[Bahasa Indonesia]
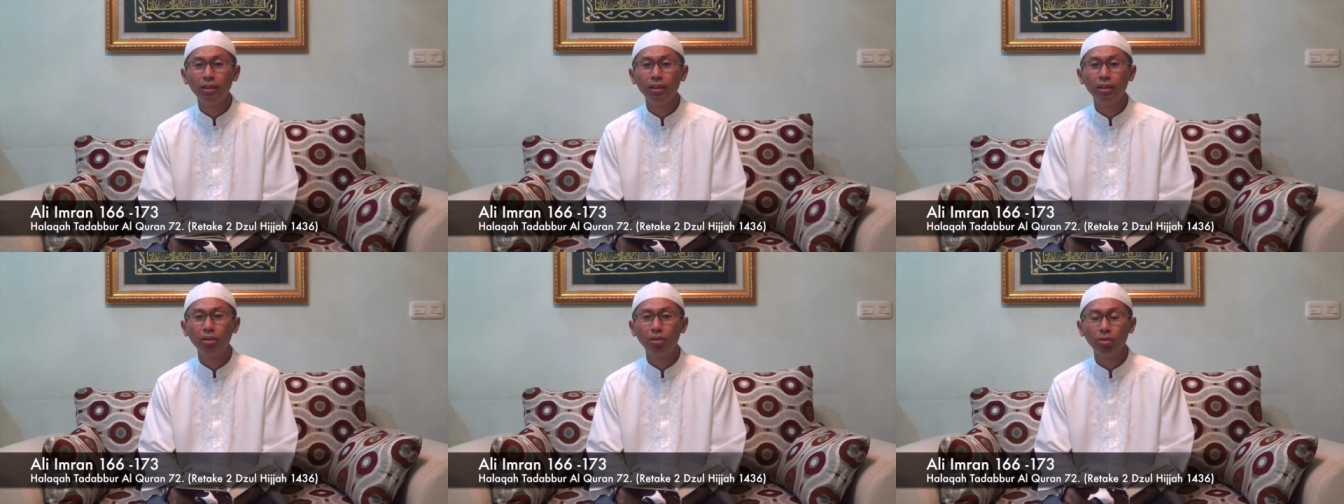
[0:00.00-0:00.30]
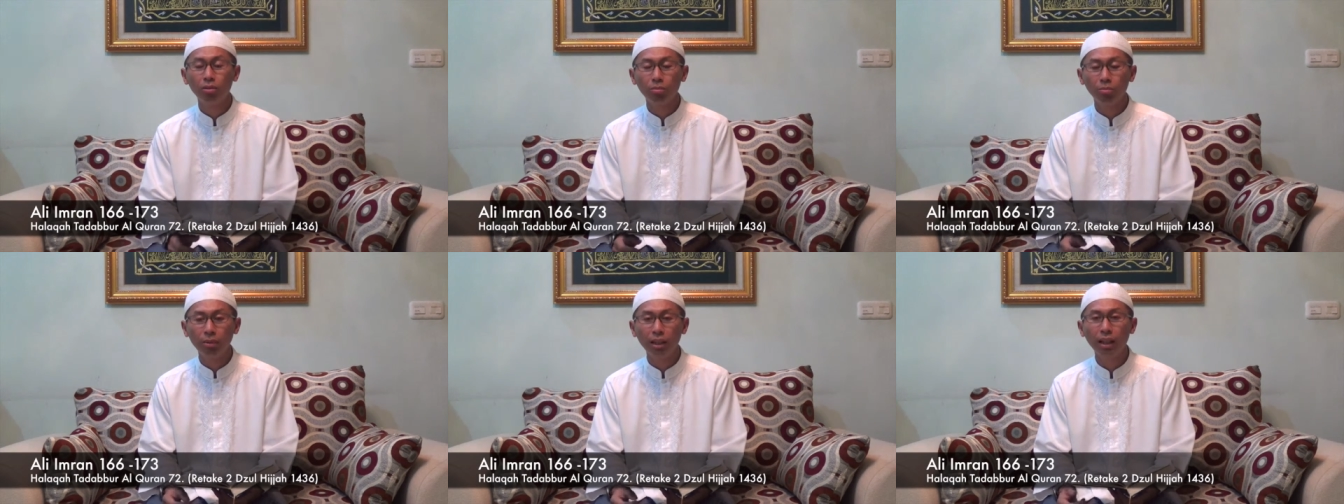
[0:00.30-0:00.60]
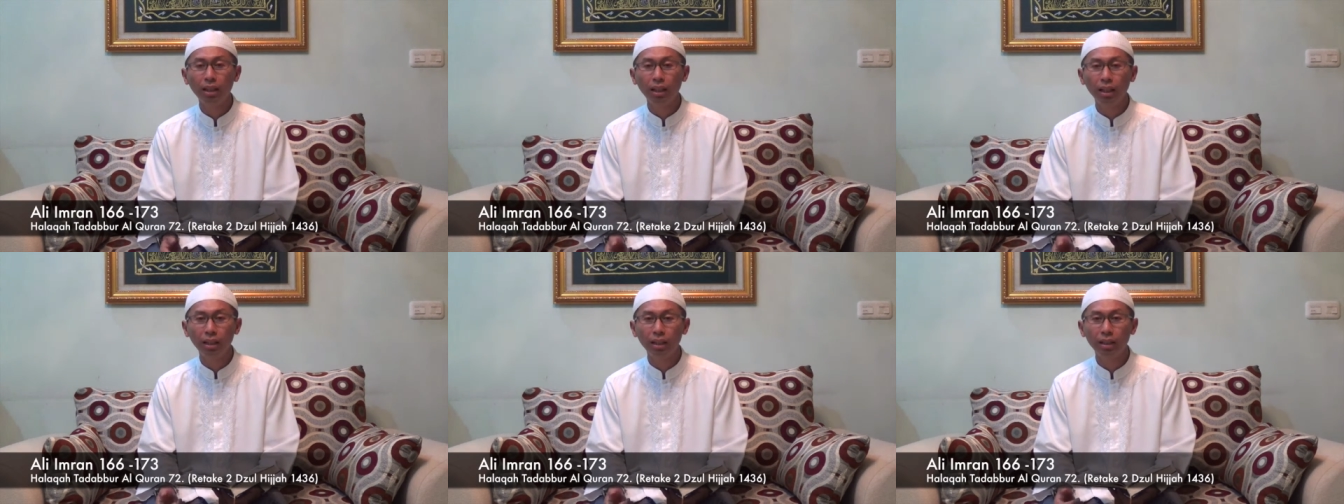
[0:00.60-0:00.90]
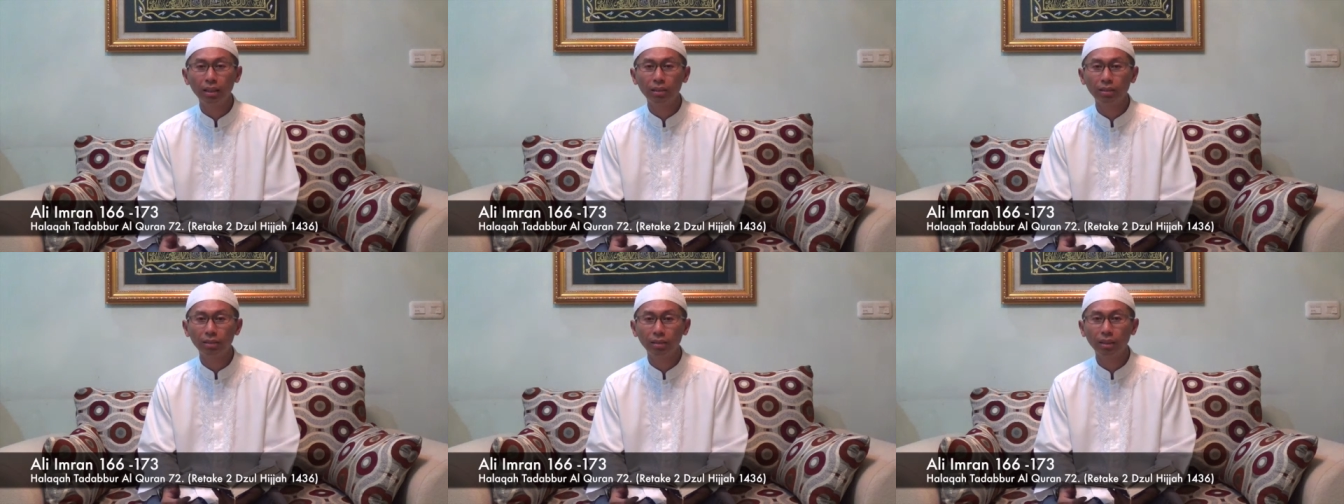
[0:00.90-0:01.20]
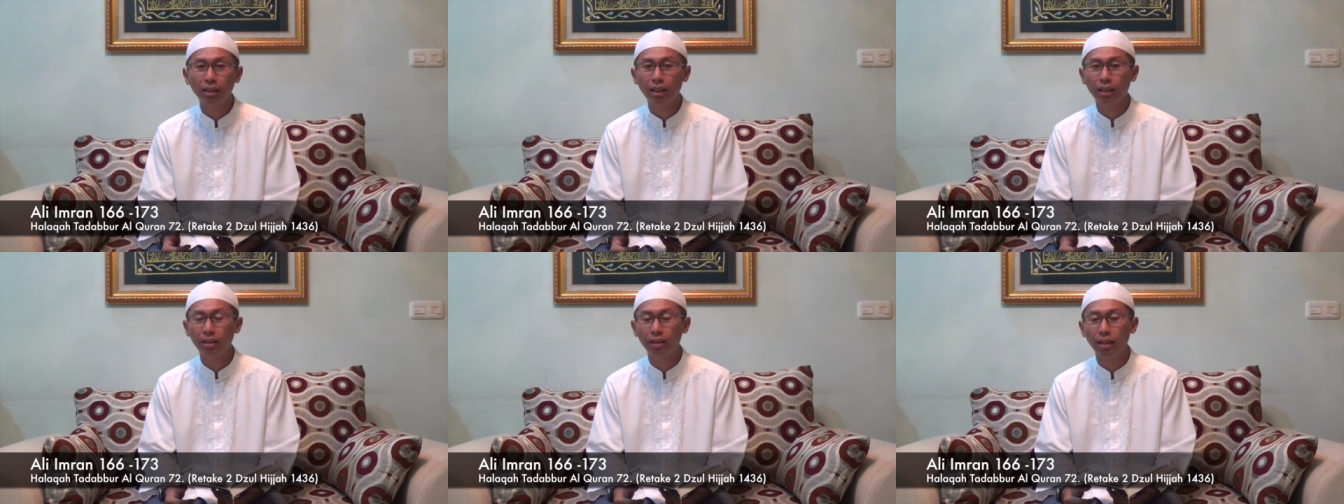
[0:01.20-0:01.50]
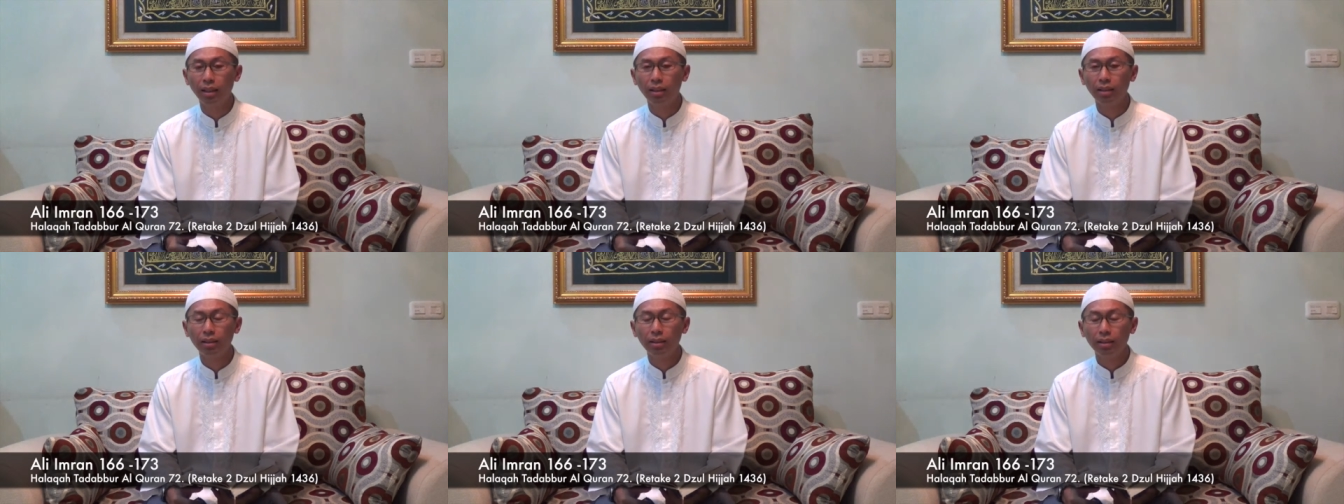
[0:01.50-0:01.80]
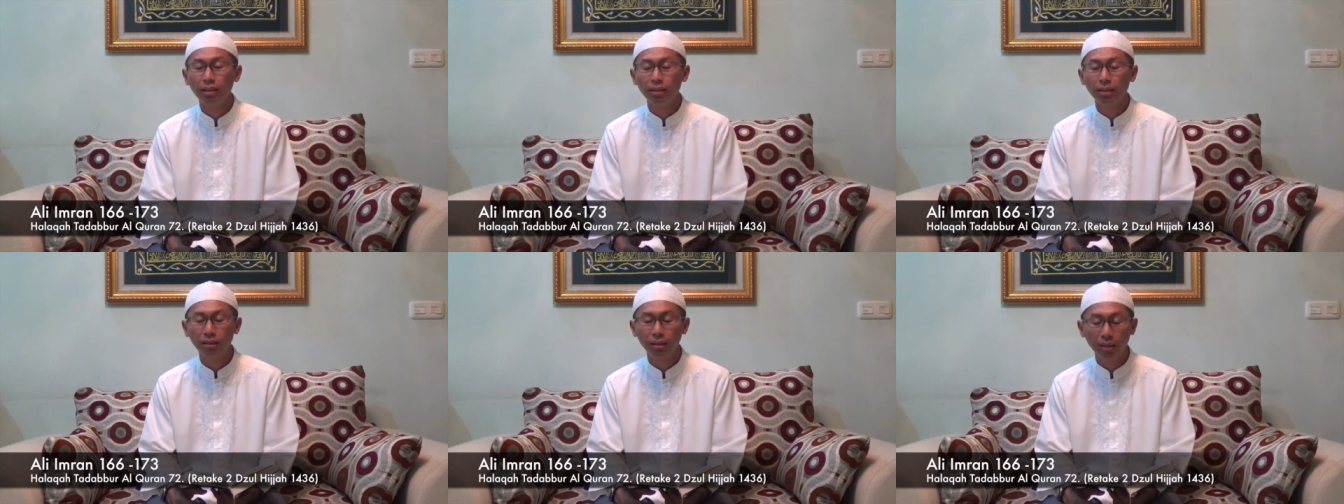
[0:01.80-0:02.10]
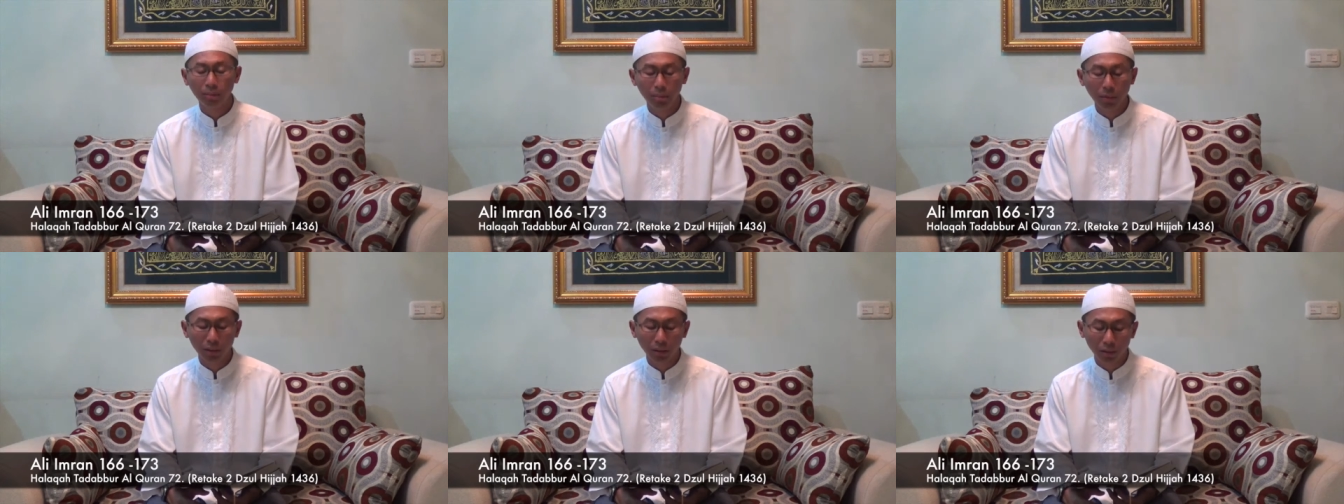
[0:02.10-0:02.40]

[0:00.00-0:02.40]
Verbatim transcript: itu makna yang senada tapi